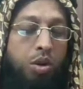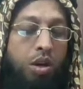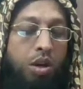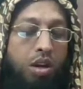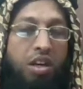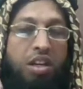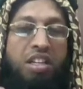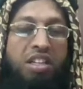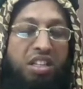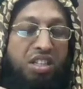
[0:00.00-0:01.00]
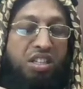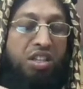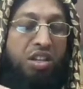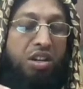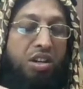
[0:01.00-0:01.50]
আলাইহিস
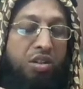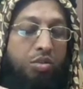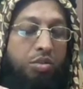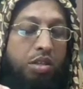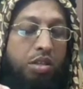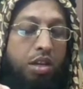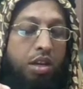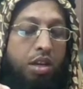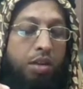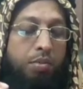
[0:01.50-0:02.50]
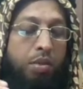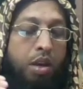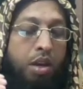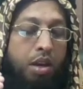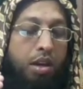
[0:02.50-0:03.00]
সালাতু ওয়াস সালাম
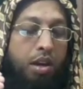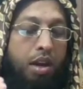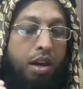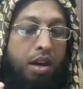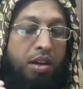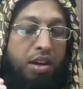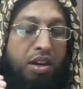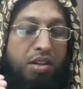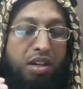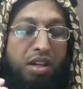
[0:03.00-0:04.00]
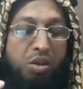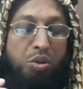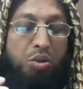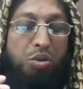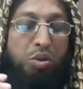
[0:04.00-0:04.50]
কানা
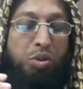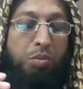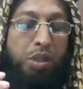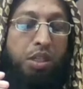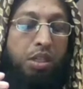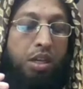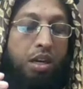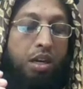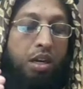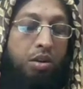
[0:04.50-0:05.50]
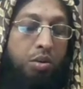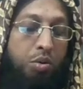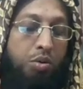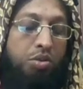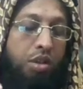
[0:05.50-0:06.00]
ইয়াখরুজু মিন্নাল
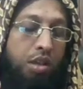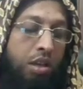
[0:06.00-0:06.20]
হুজরাতে